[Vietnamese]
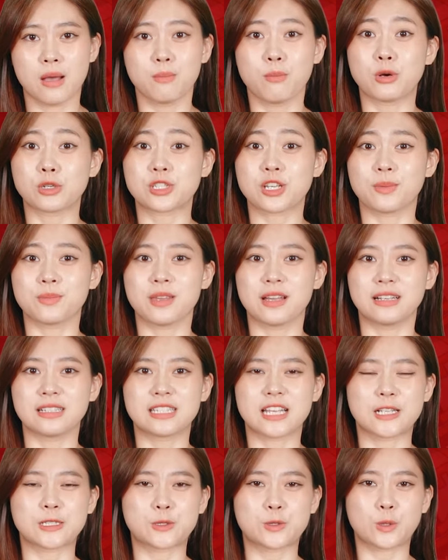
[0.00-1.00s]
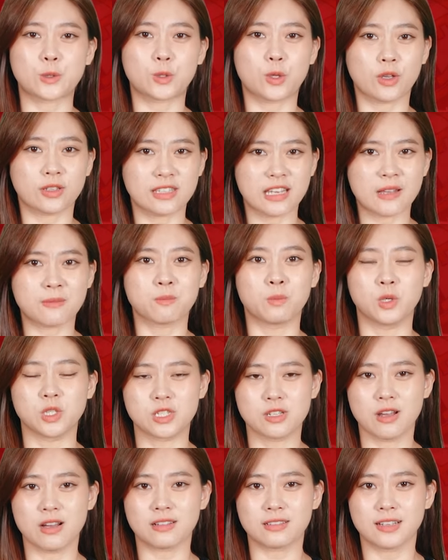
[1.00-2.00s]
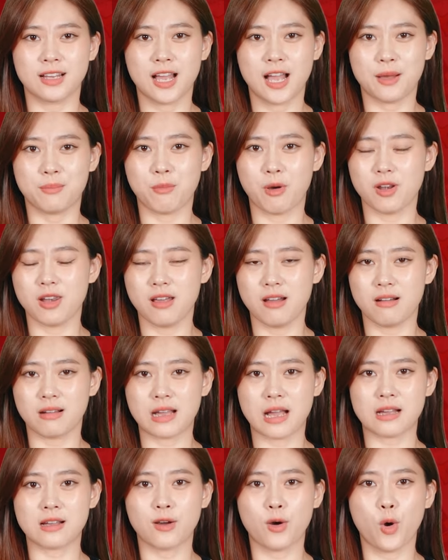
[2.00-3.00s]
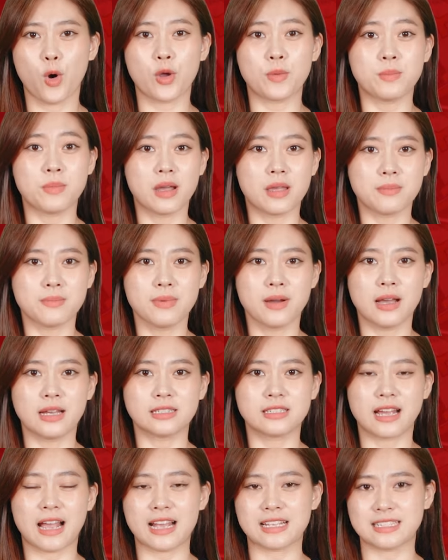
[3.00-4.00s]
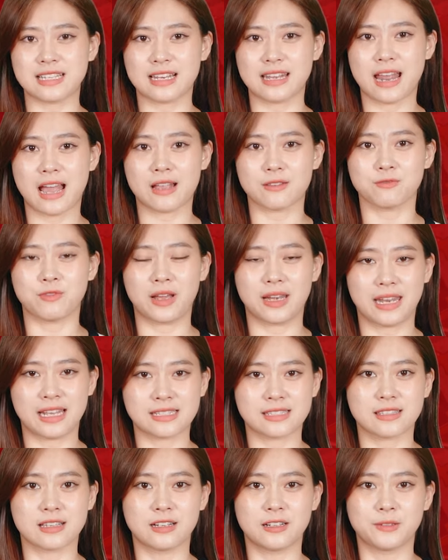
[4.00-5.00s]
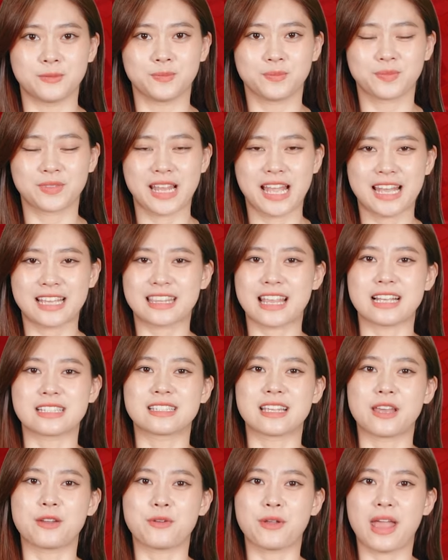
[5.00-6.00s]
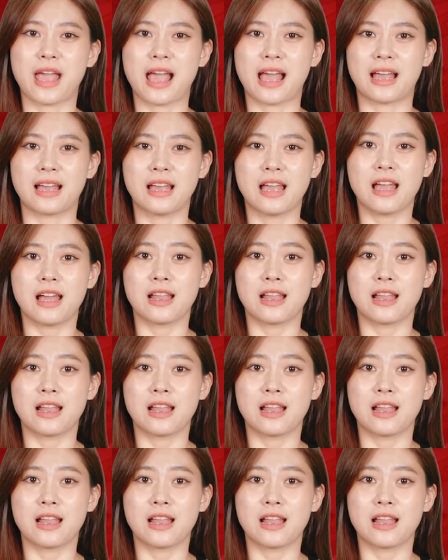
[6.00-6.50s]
một trong những chân sút tốt nhất mùa trước, bỏ lỡ các cơ hội 10-10 trước Arsenal và Leicester. Tại Serie A,